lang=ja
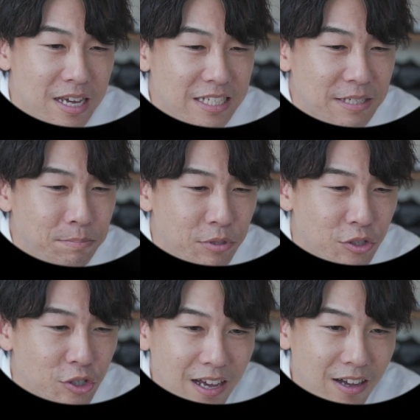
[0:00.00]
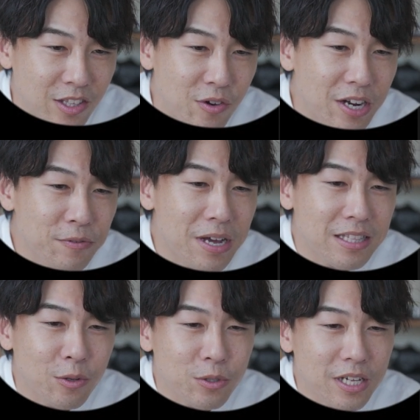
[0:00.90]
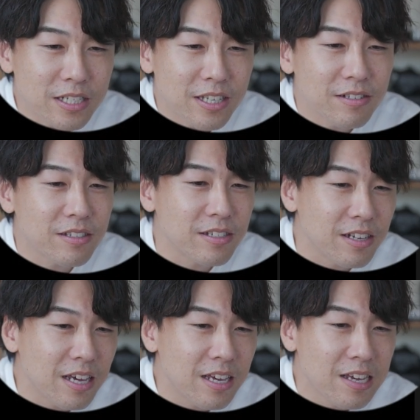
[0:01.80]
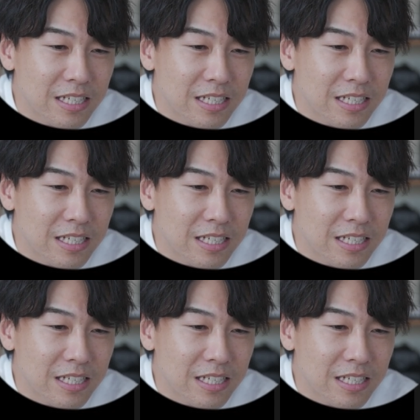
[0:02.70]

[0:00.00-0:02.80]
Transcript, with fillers: シンプル。あ、デュアルファン搭載してるんですね。